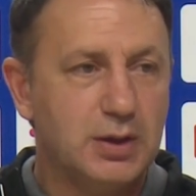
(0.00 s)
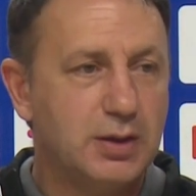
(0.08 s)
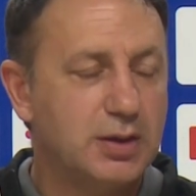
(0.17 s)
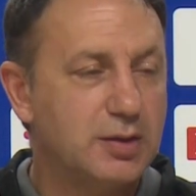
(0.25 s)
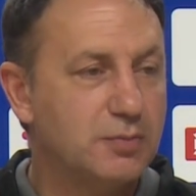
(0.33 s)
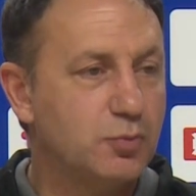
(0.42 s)

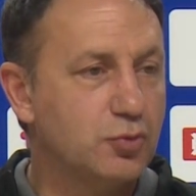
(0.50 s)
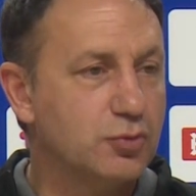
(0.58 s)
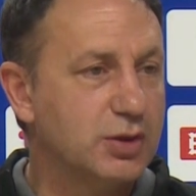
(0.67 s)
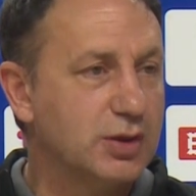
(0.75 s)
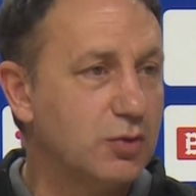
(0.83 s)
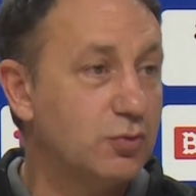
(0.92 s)
e,
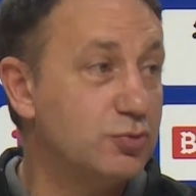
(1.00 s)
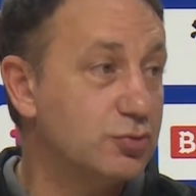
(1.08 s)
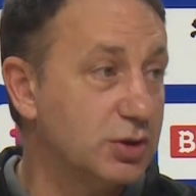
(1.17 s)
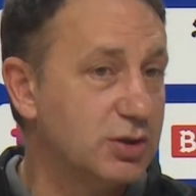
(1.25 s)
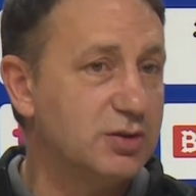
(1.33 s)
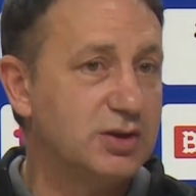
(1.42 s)
burada da
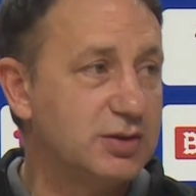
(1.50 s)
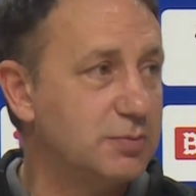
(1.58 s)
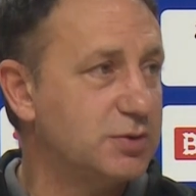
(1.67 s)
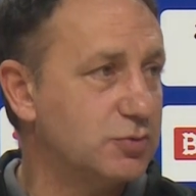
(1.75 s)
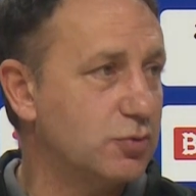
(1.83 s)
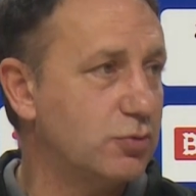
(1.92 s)
oyuncuların
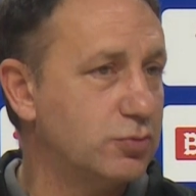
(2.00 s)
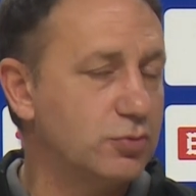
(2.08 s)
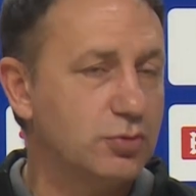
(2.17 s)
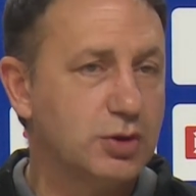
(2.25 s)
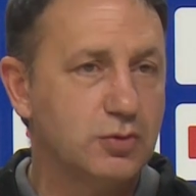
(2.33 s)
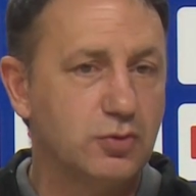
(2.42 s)
ritimsiz
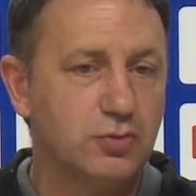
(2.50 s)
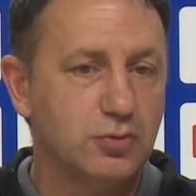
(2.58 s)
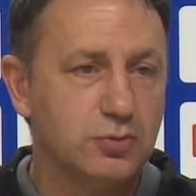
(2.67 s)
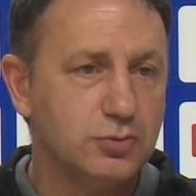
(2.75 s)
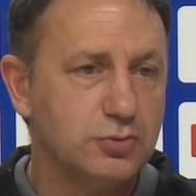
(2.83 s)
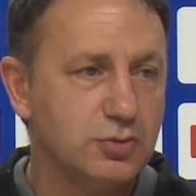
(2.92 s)
olduğunu da
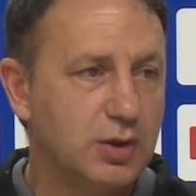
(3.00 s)
görüyoruz.